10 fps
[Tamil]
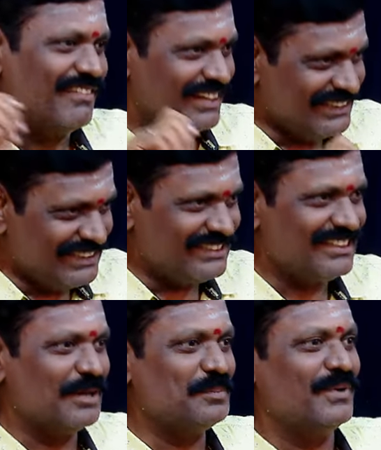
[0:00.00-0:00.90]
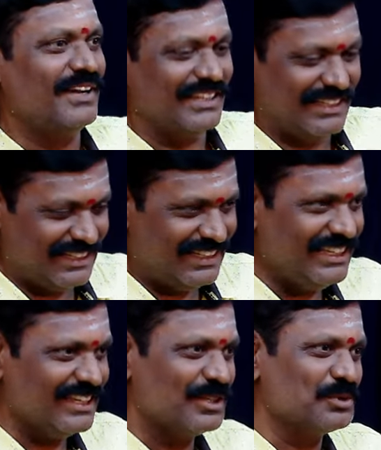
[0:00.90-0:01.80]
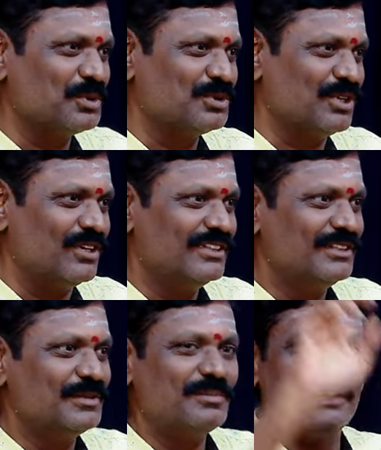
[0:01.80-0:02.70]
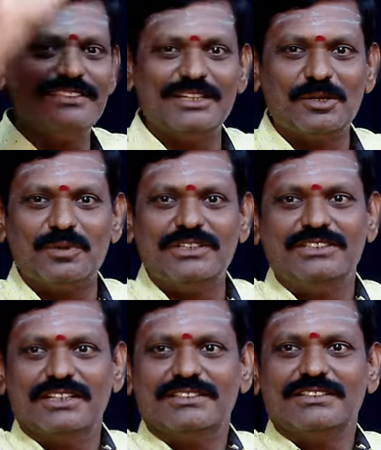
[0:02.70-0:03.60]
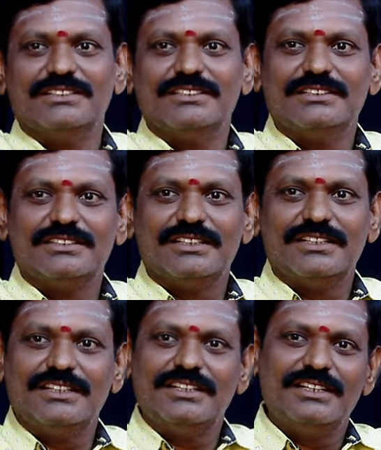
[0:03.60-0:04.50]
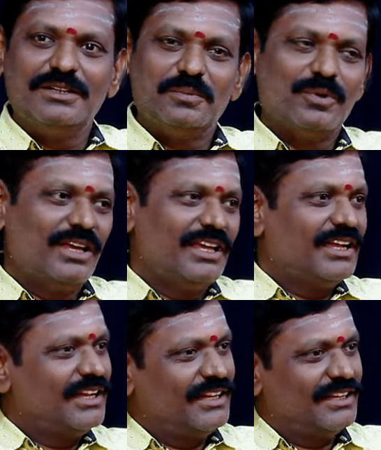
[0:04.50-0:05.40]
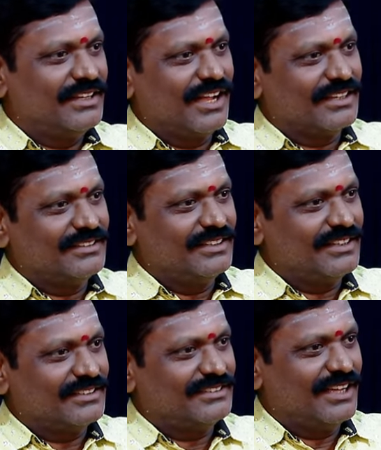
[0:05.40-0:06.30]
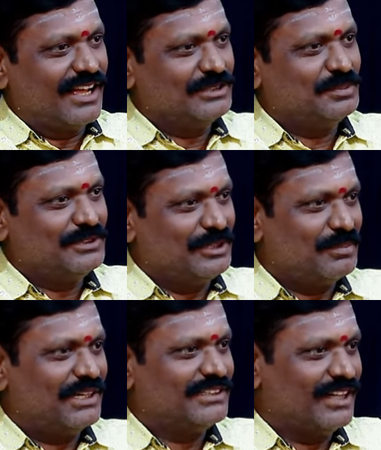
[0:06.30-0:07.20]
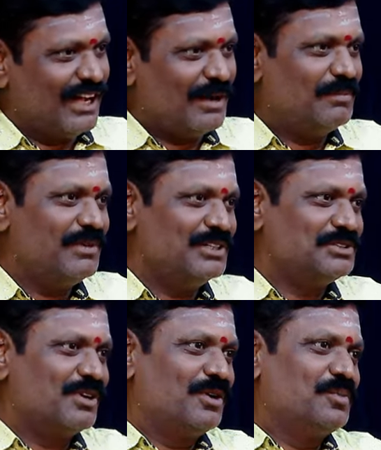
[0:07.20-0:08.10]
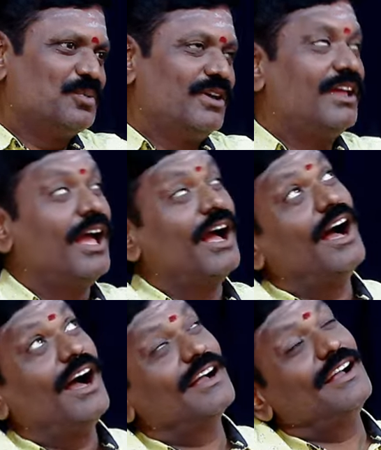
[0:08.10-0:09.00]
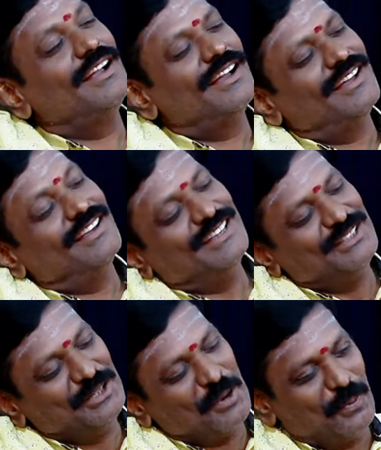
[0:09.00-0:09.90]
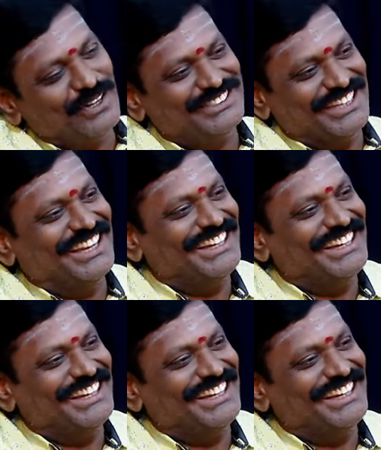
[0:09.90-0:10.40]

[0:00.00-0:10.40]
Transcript: வண்டி ஸ்டார்ட் பண்ணல கீயை தான் தொட்டோம் மனசு எங்கே போயிடுச்சு கிட்டுக்கிட்டுக்கிட்டுன்னு போய் டாக்டர் நர்ஸு ஆஸ்பத்திரி பிளட்டு ஆம்புலன்ஸ் வரணும் போய் அங்கே இதுக்கே போயிடுச்சு